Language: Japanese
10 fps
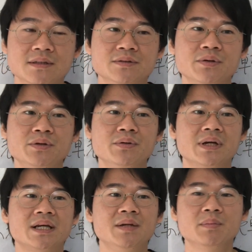というような
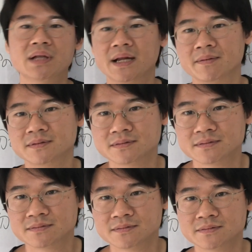気にもなれる
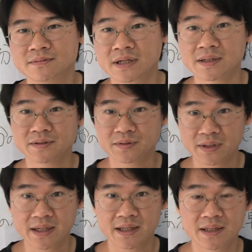わけですよね。